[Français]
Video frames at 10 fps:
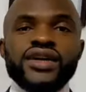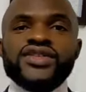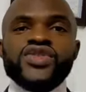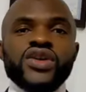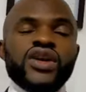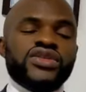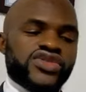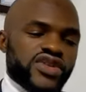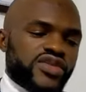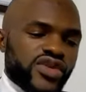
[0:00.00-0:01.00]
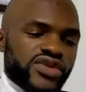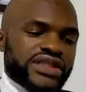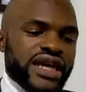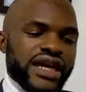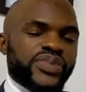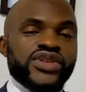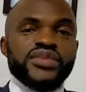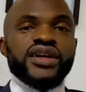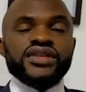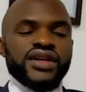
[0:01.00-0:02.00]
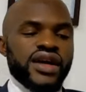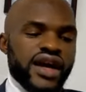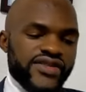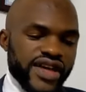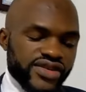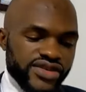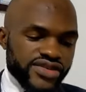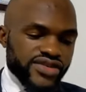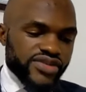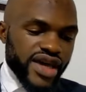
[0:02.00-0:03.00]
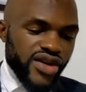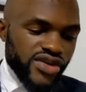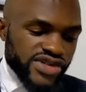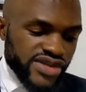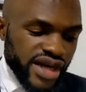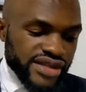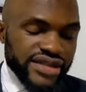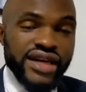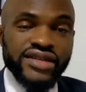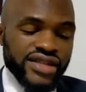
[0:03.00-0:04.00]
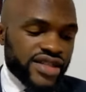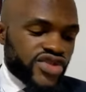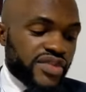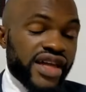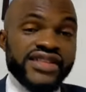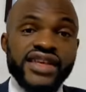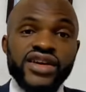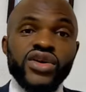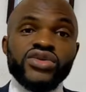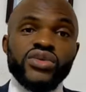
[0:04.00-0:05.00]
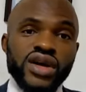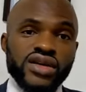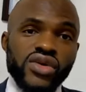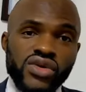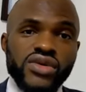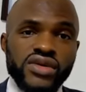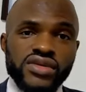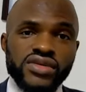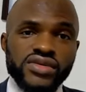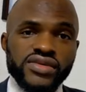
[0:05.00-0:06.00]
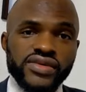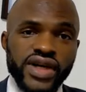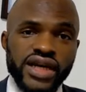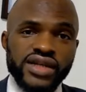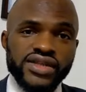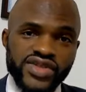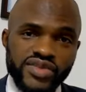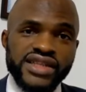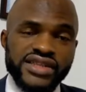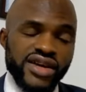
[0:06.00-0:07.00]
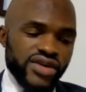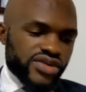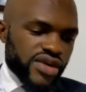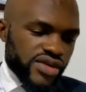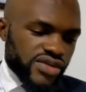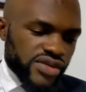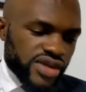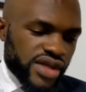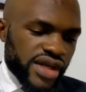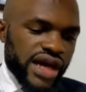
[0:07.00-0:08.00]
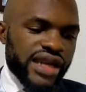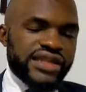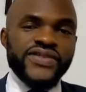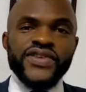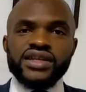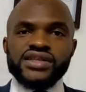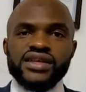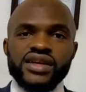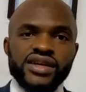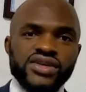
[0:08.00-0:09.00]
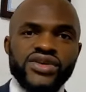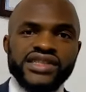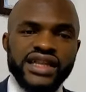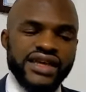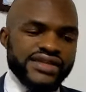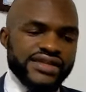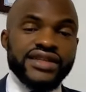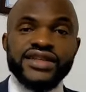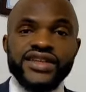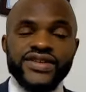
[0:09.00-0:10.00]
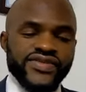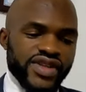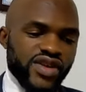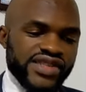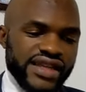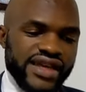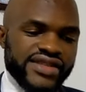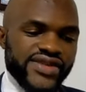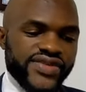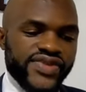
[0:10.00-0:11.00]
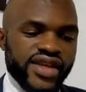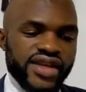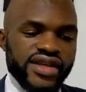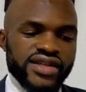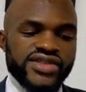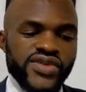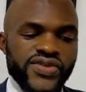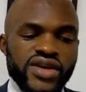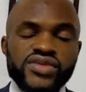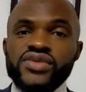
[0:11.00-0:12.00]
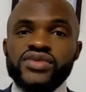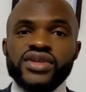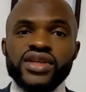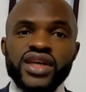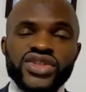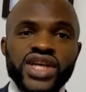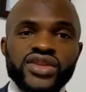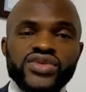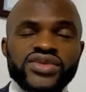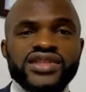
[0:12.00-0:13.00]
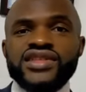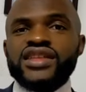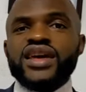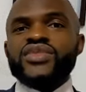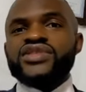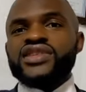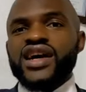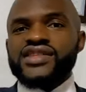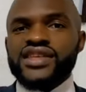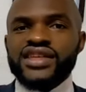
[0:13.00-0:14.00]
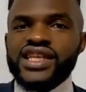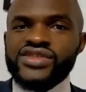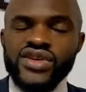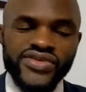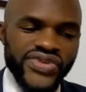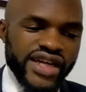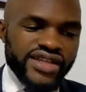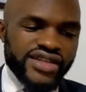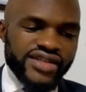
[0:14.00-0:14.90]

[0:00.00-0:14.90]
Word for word: sortons de ce numéro très rapidement avec euh, mes 11 entrants je maintiens on doit au goal. Voilà, je maintiens on doit au goal. À la défense, Gonzalez, Gonzalez, Christophe Arou et Chato. Certains m'ont dit à ah, Cyril, laissons Faye,